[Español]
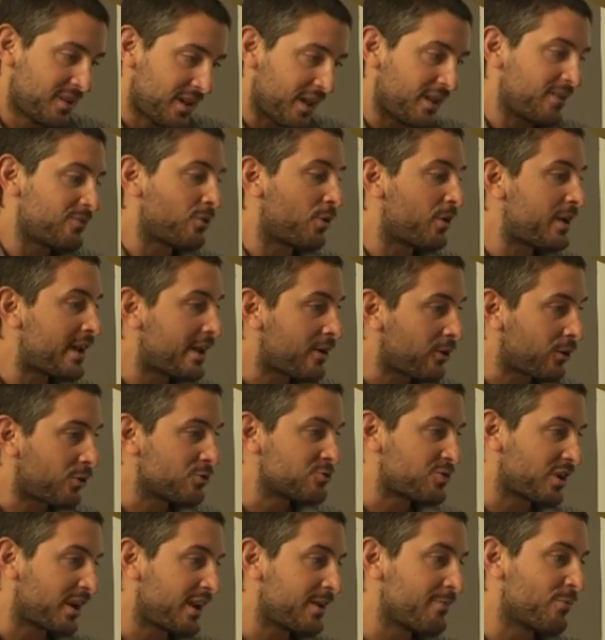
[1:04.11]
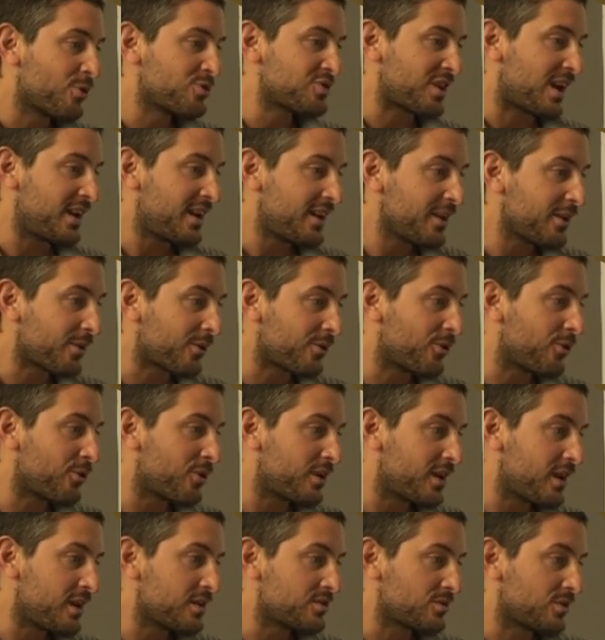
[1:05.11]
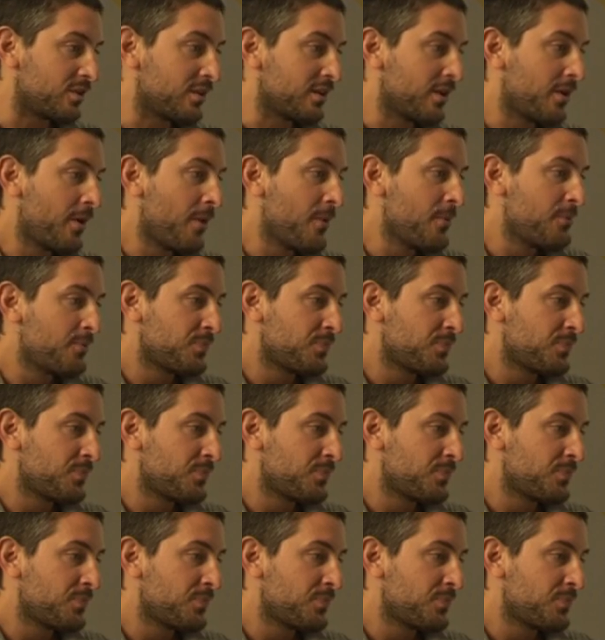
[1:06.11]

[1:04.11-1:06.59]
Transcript: que todavía no conseguimos salirnos de eso,